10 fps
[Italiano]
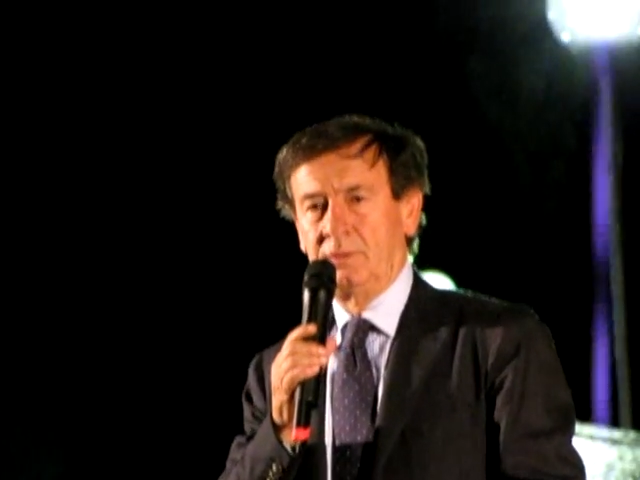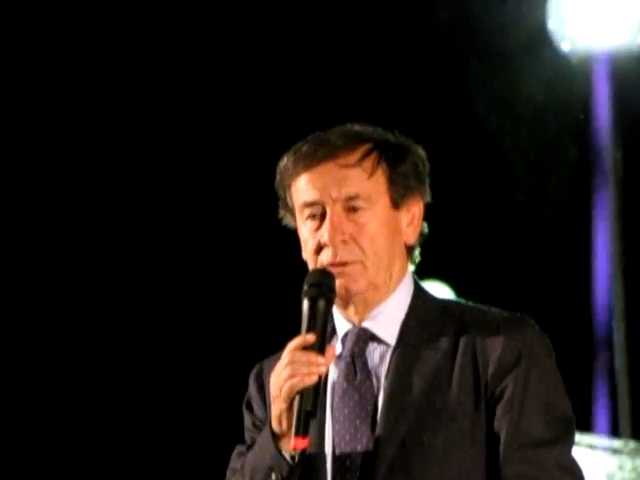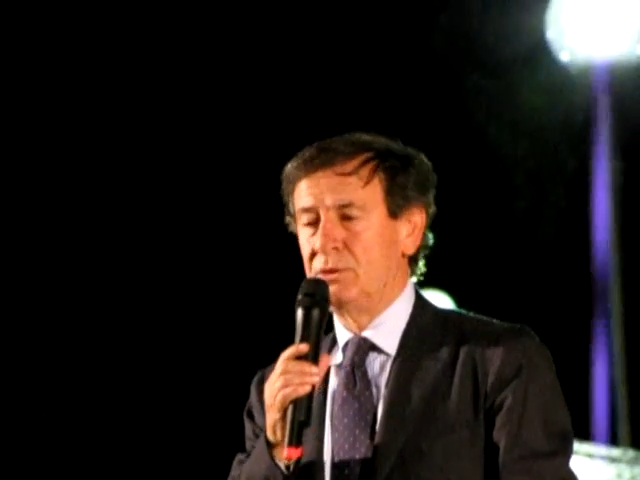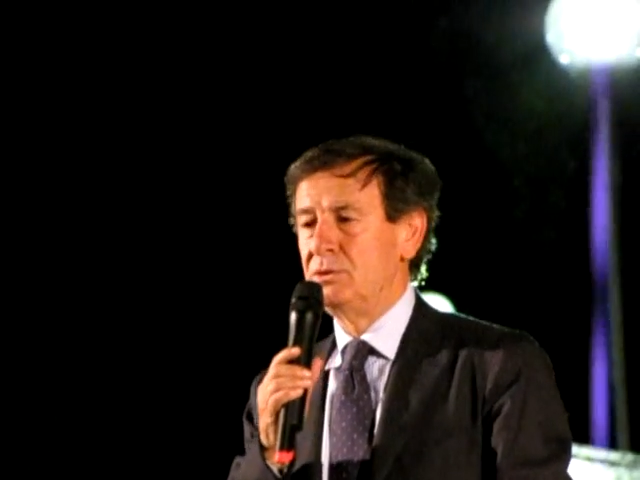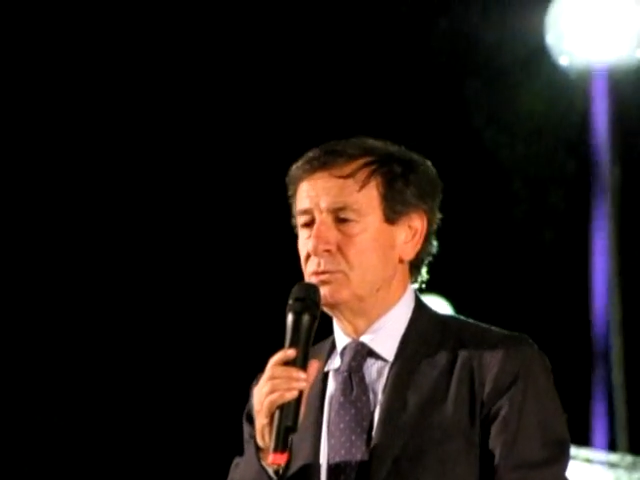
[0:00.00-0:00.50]

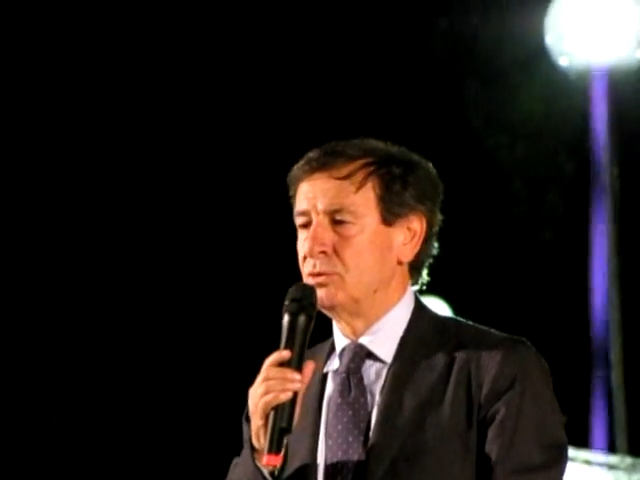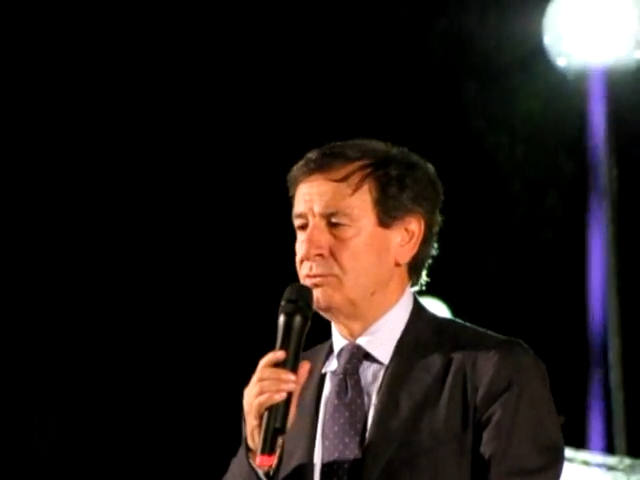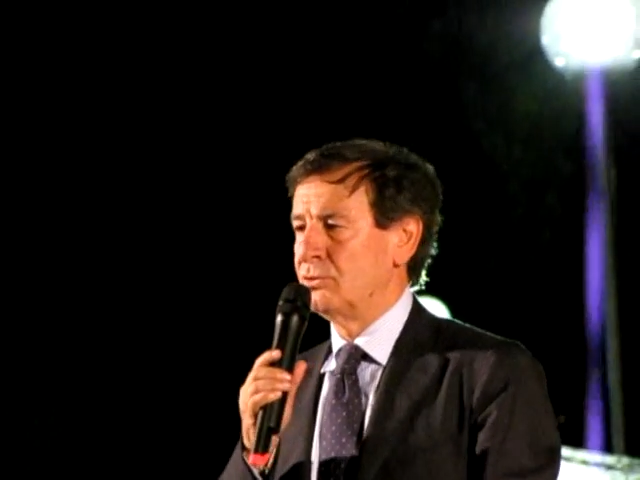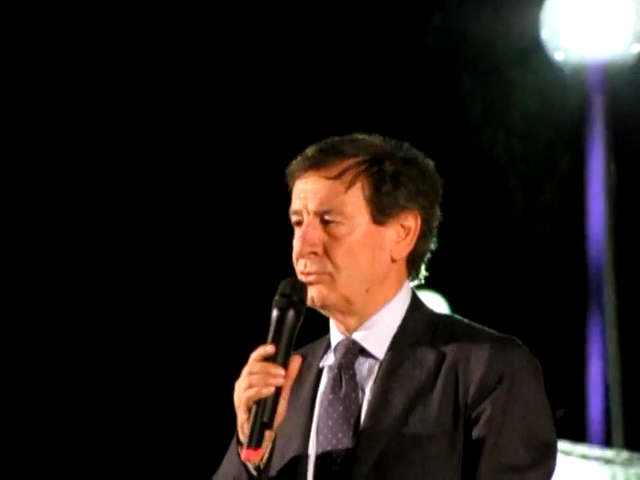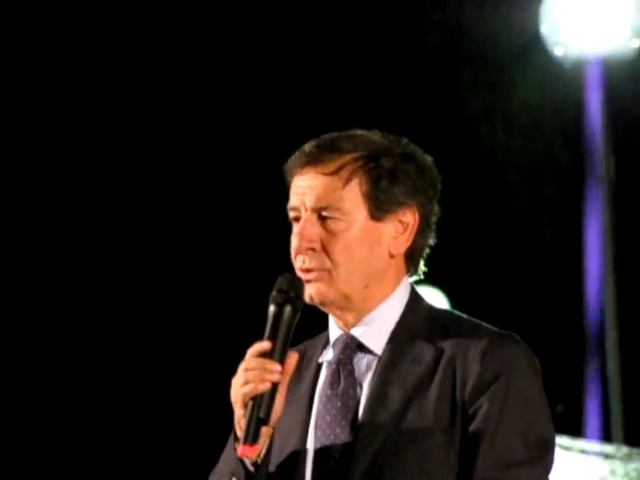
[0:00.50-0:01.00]
E quindi un
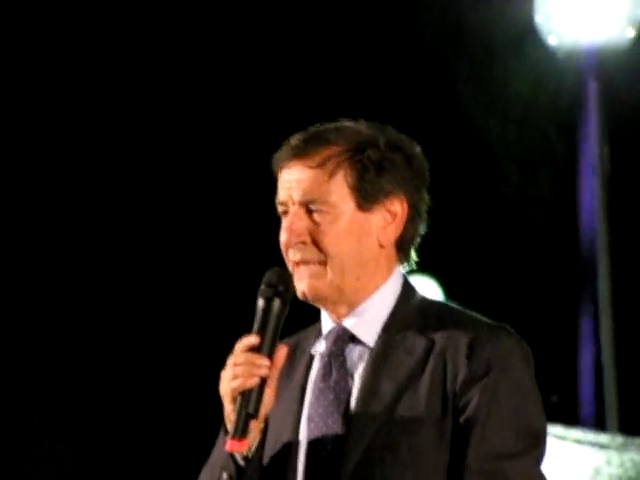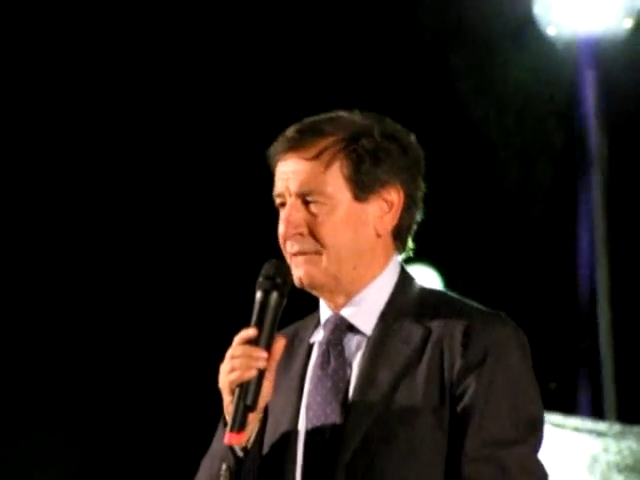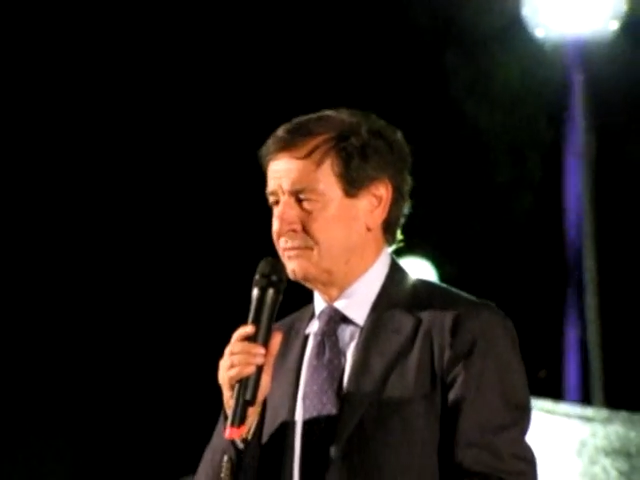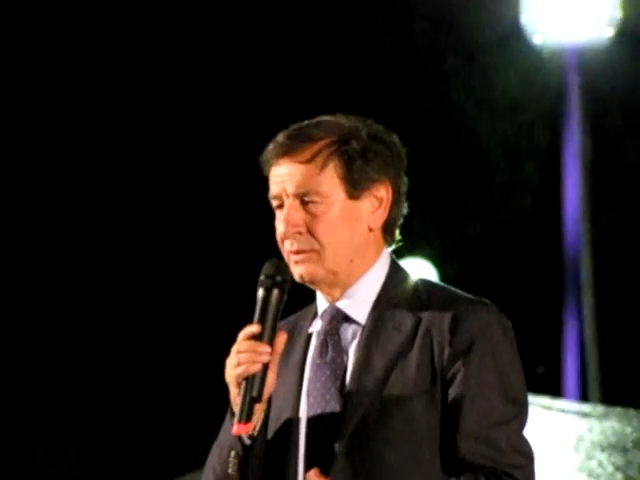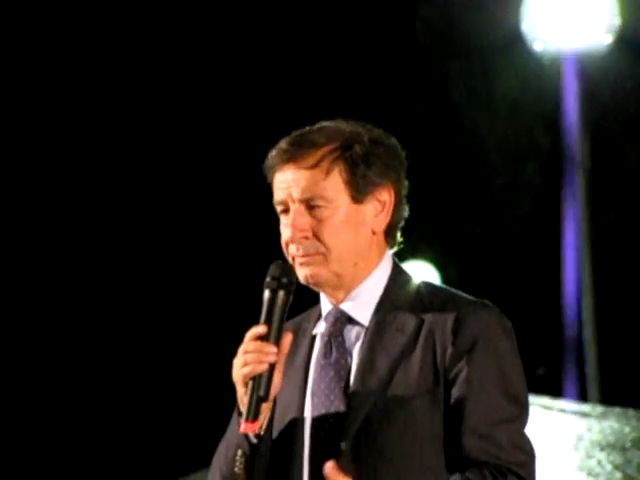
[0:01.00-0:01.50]
doveroso
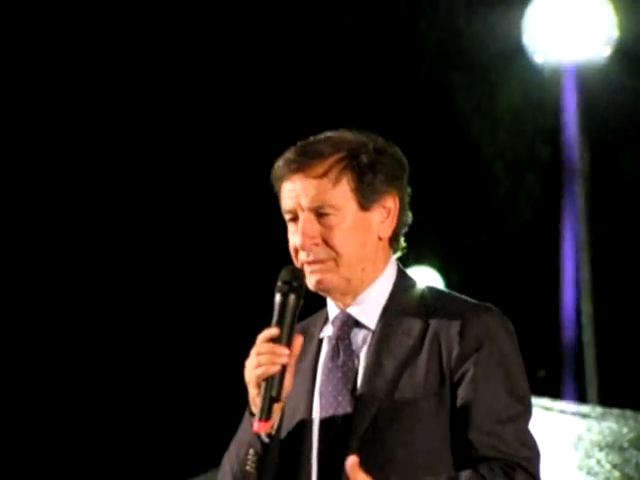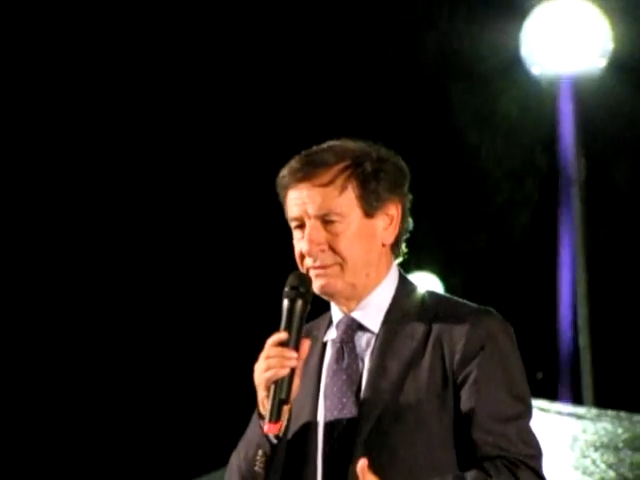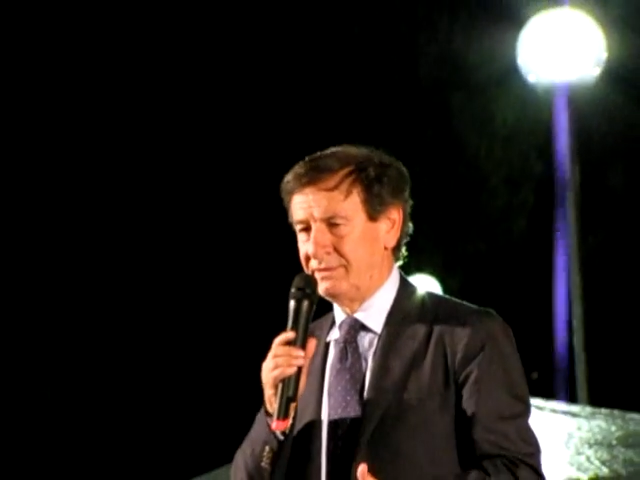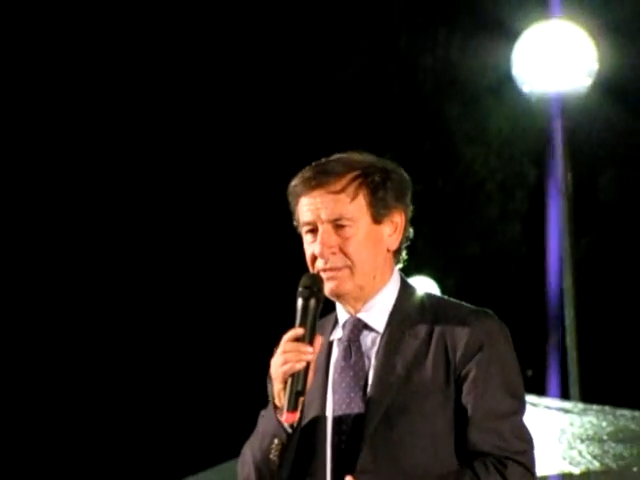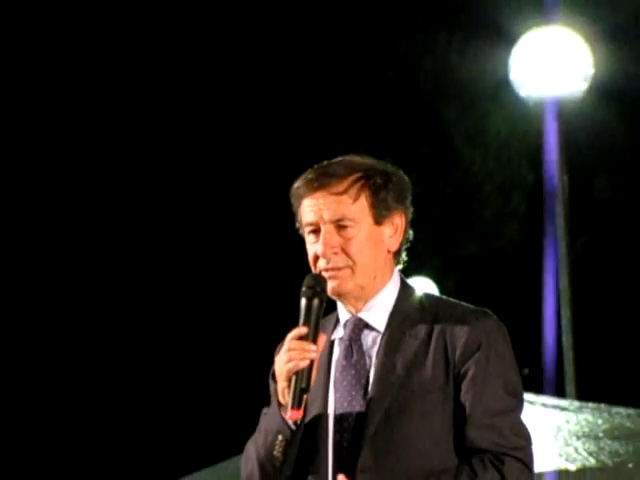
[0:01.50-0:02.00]
grazie al
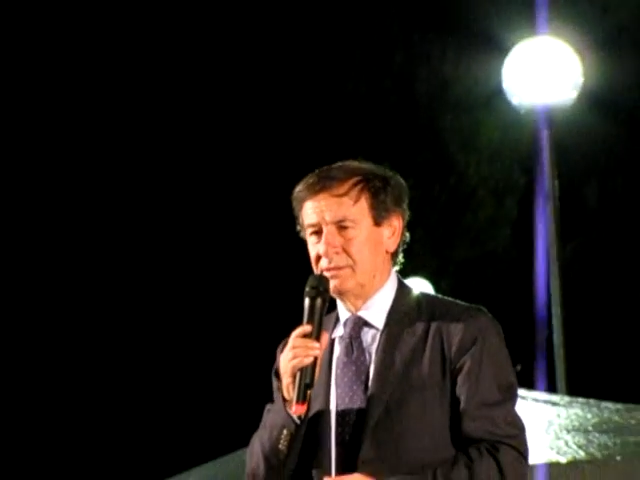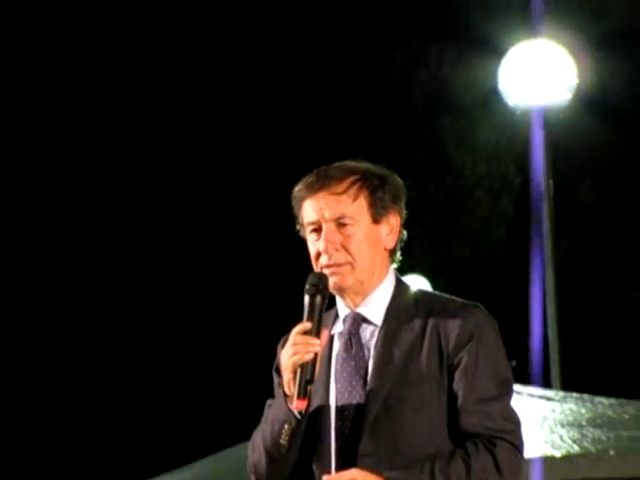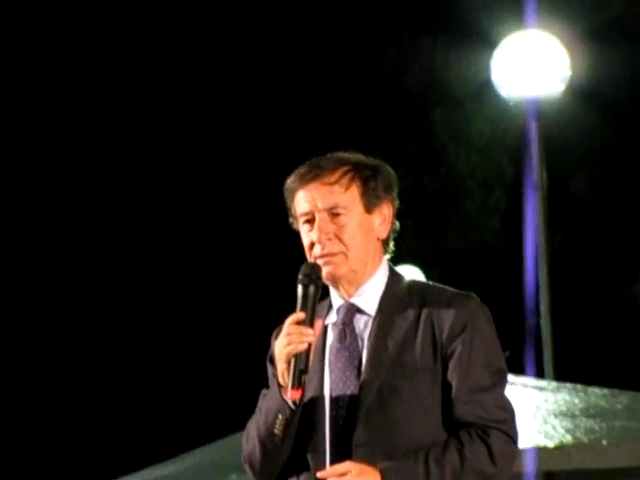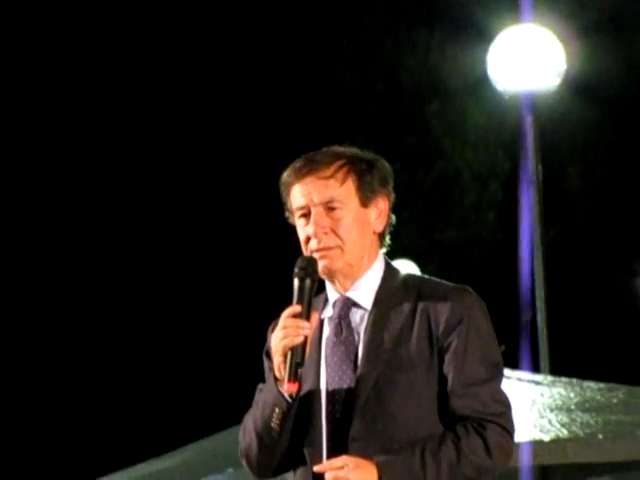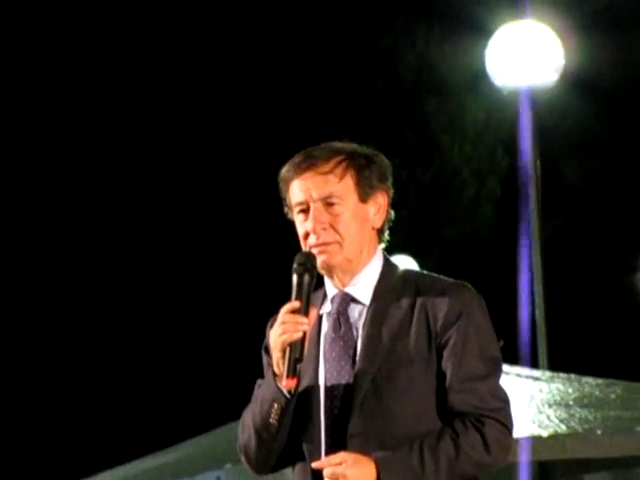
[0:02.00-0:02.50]

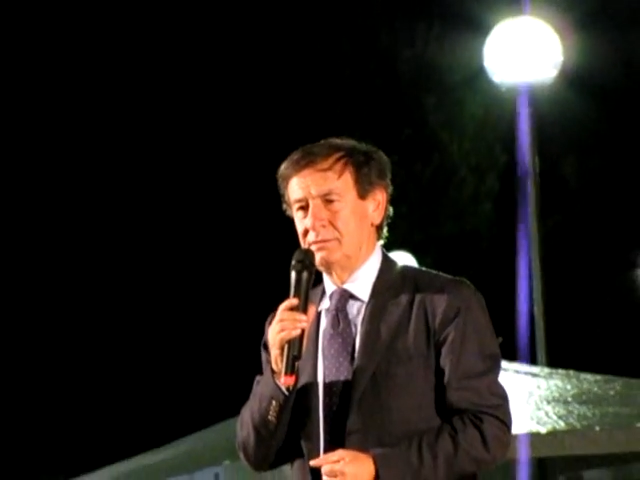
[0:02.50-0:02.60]
Presidente